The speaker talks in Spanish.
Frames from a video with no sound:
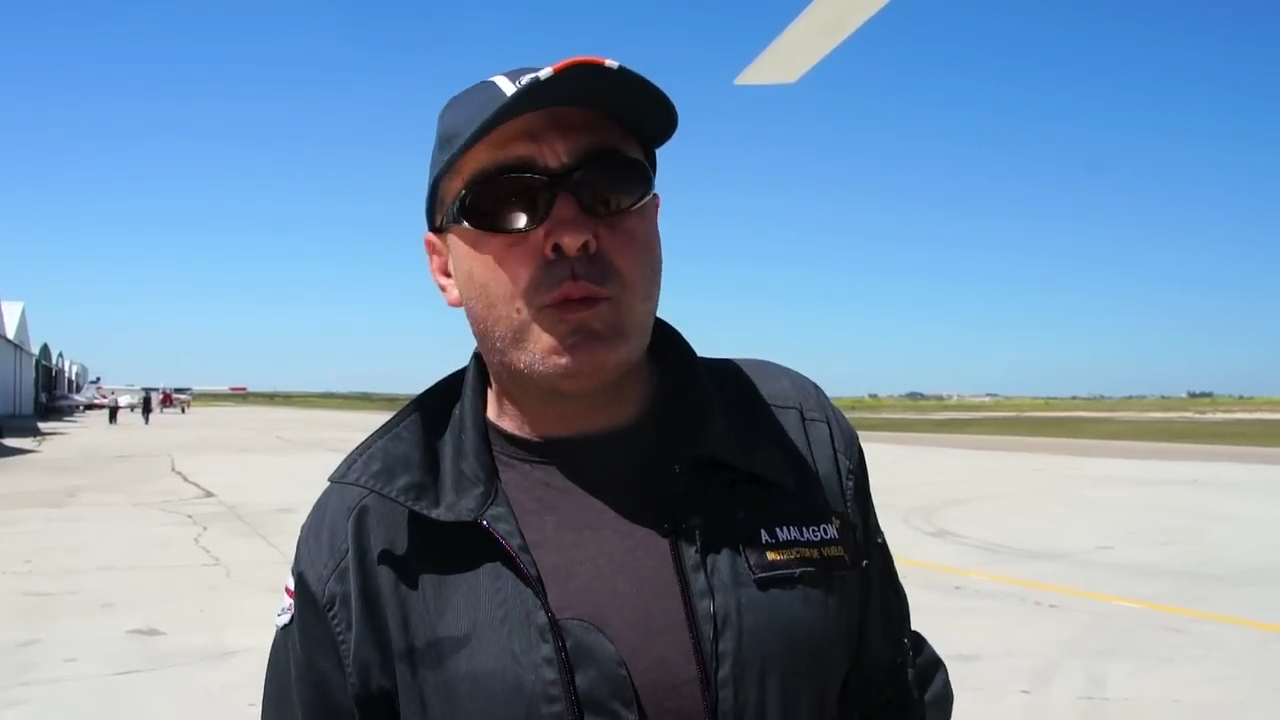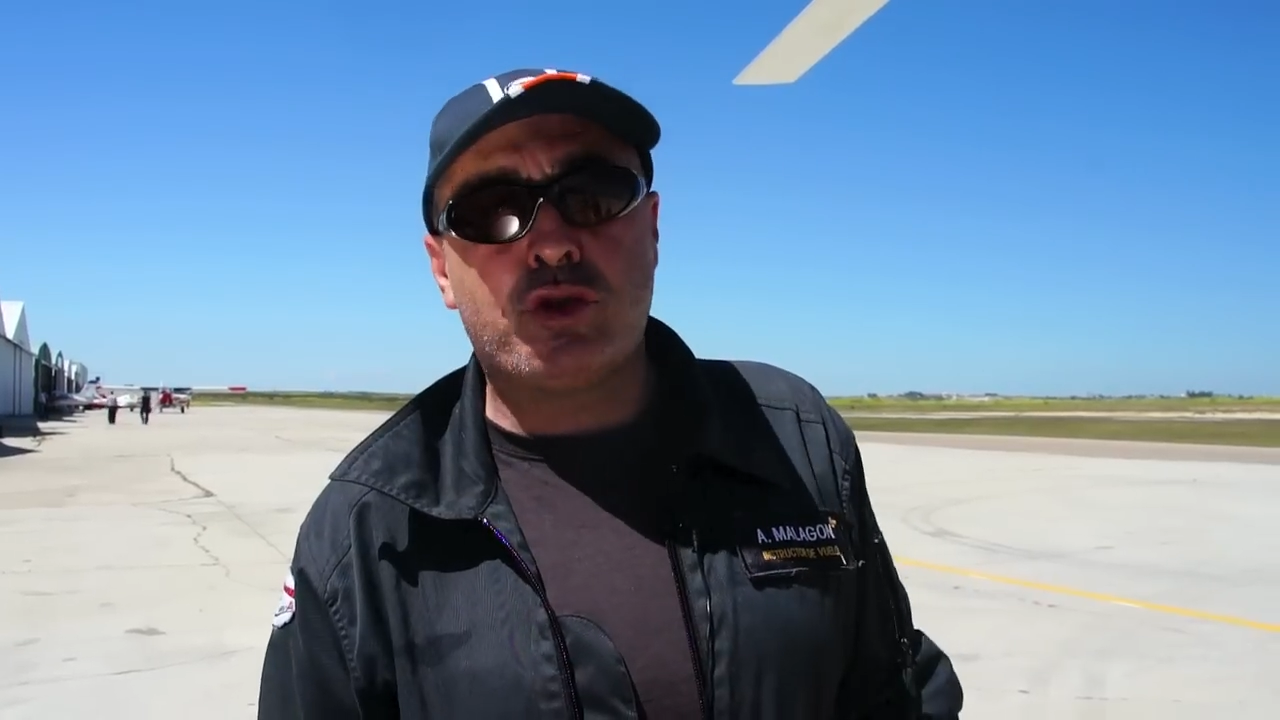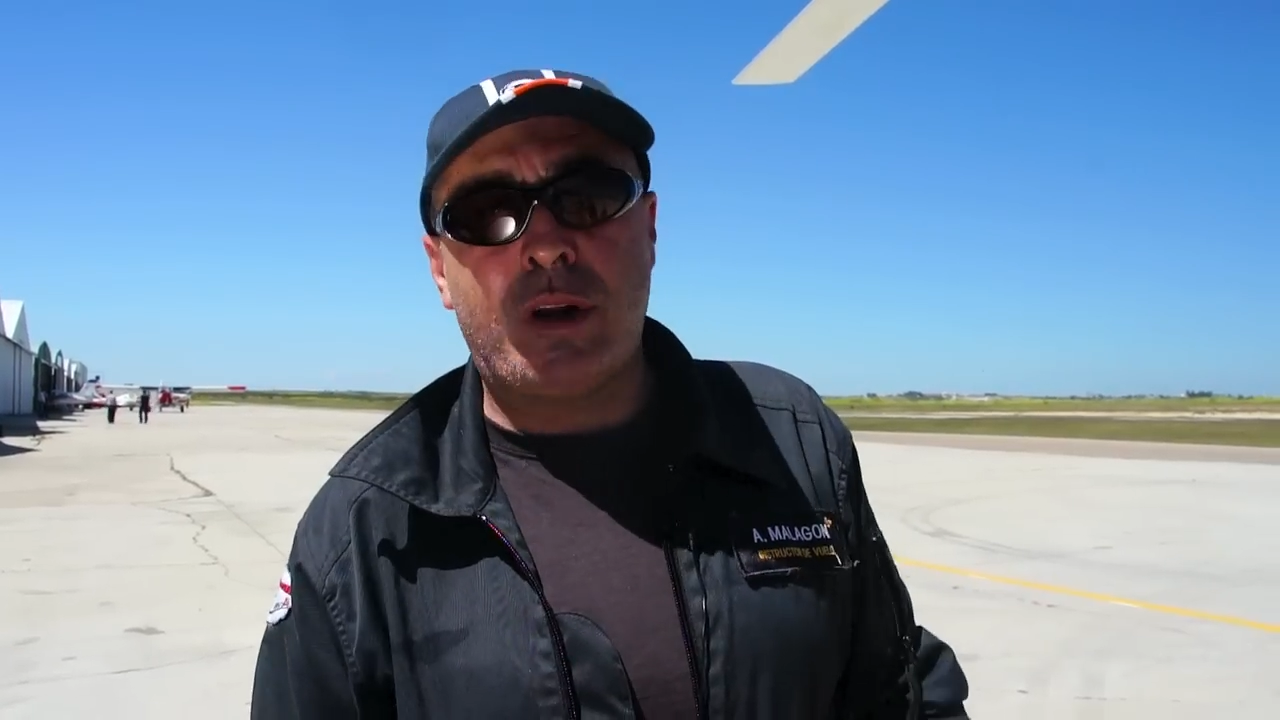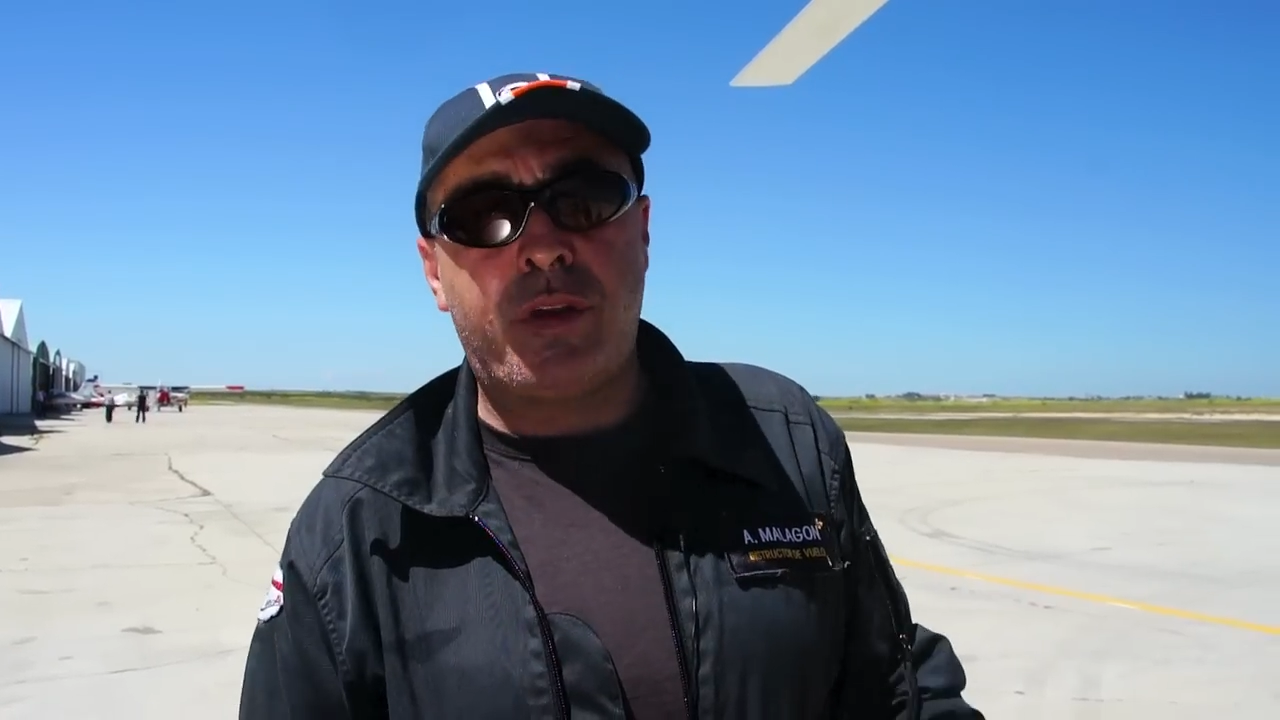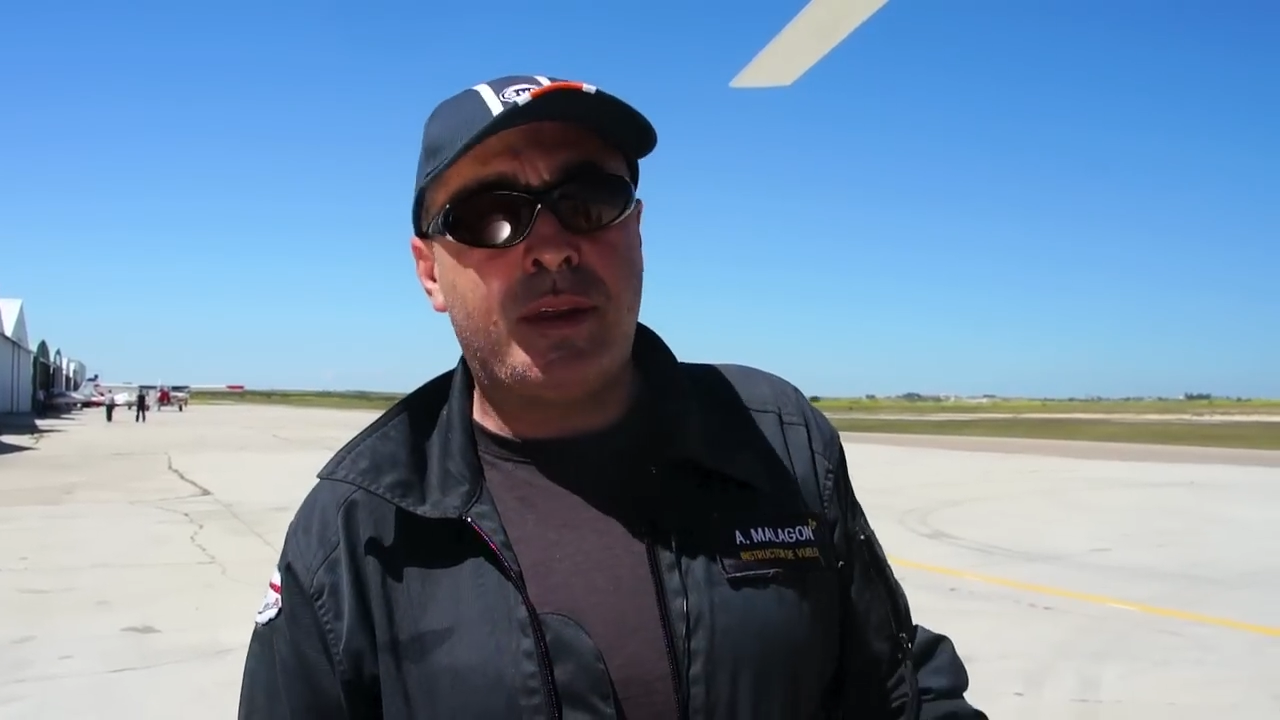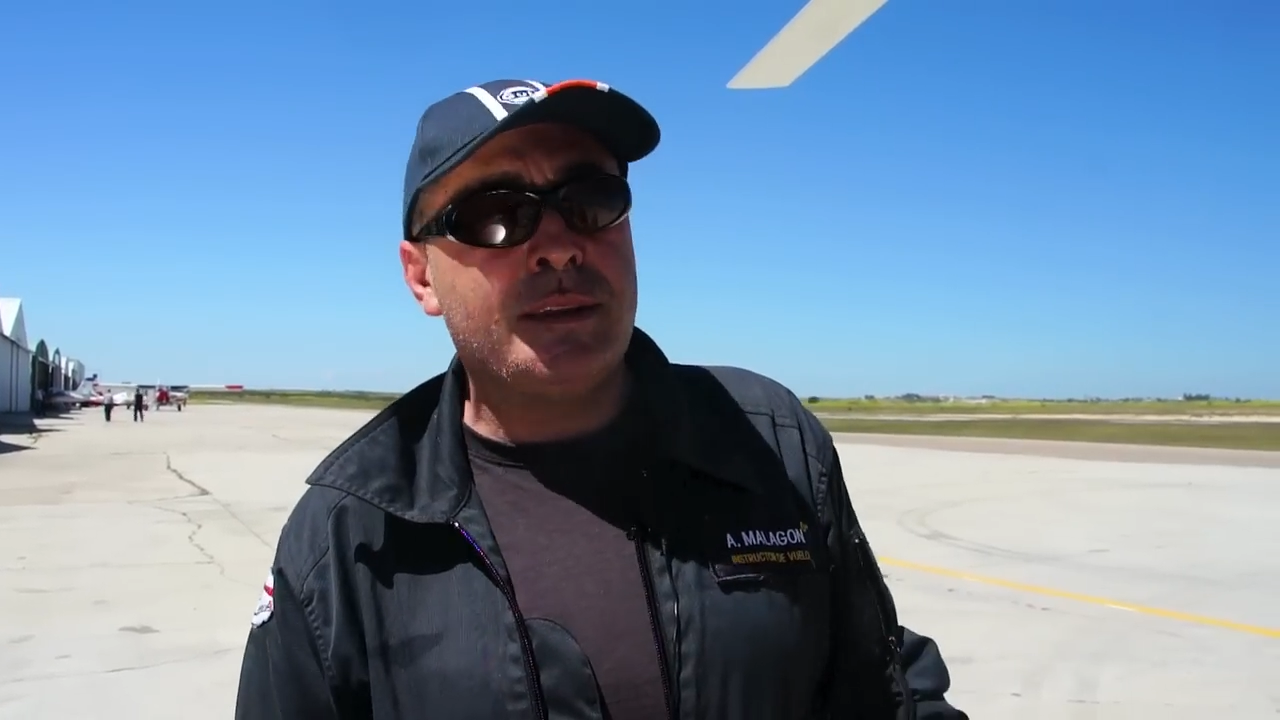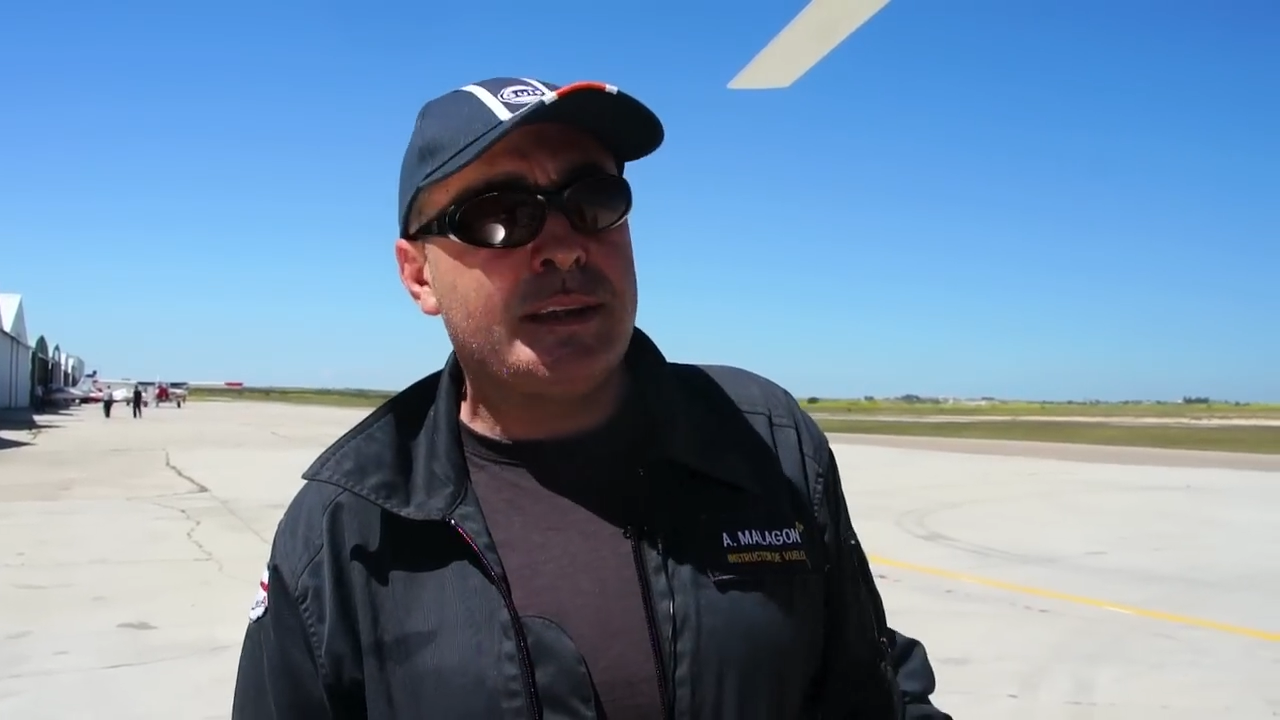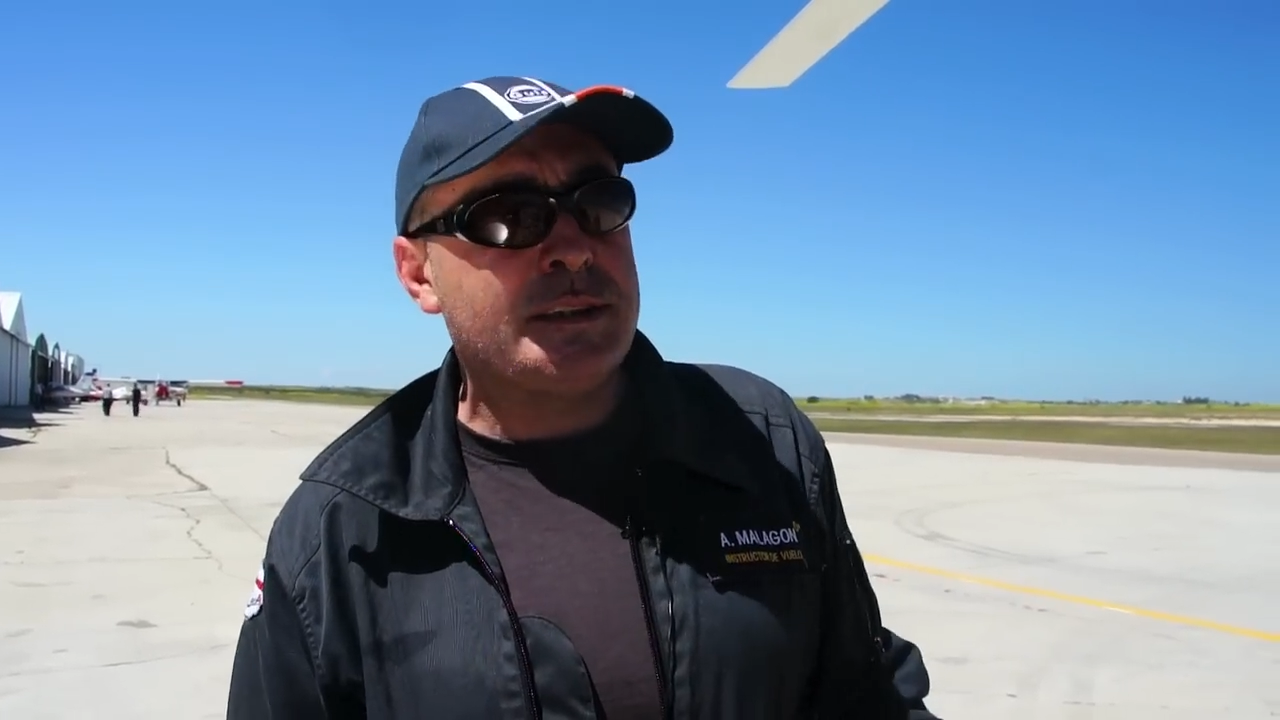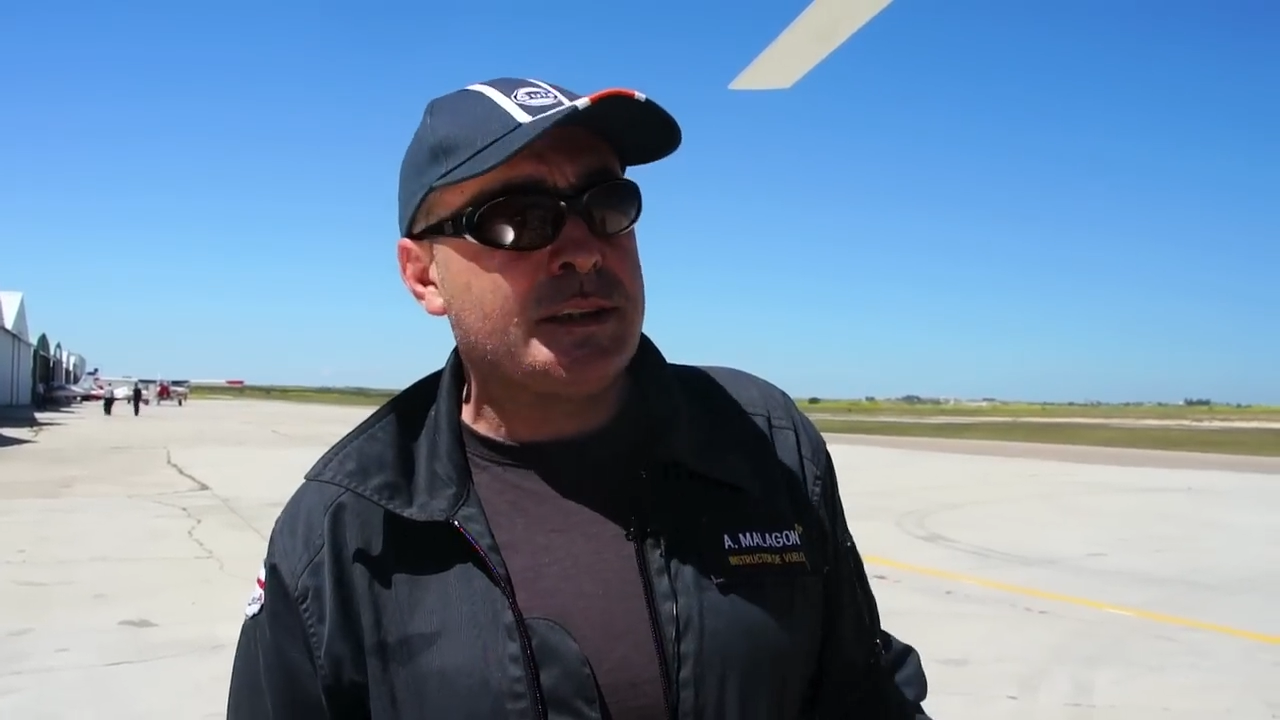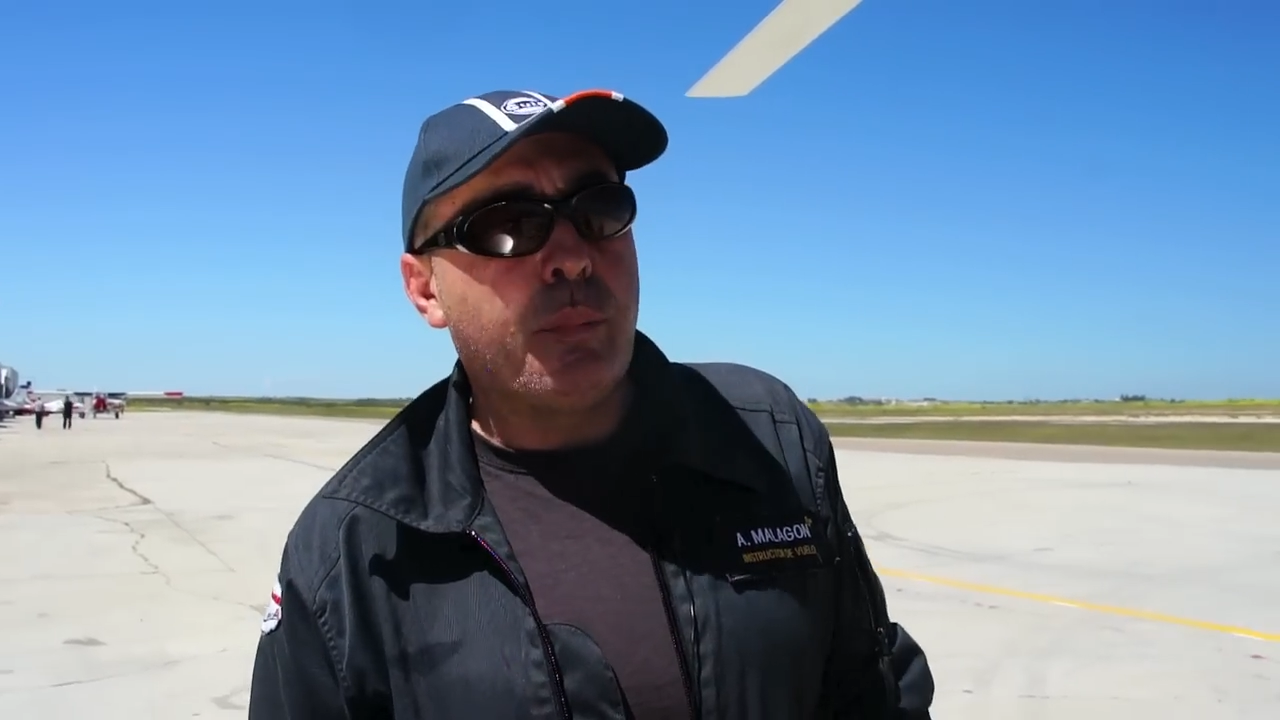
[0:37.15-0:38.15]
muchos
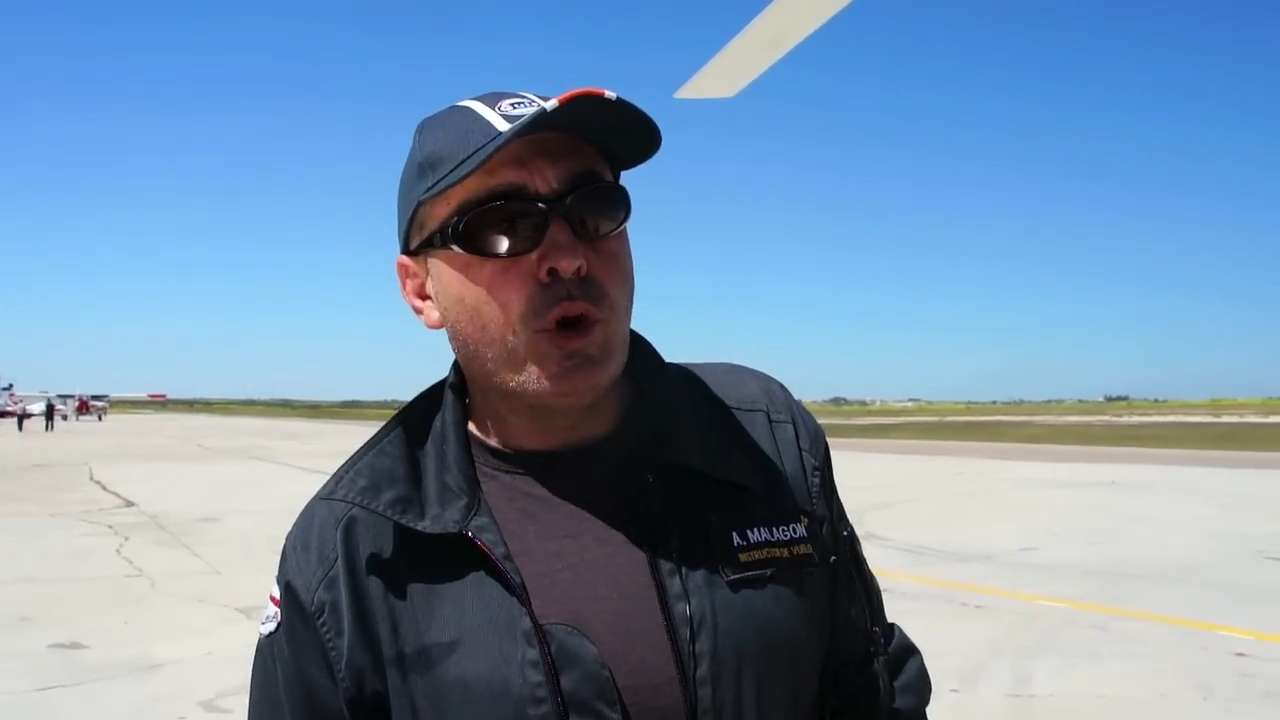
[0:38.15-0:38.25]
accidentes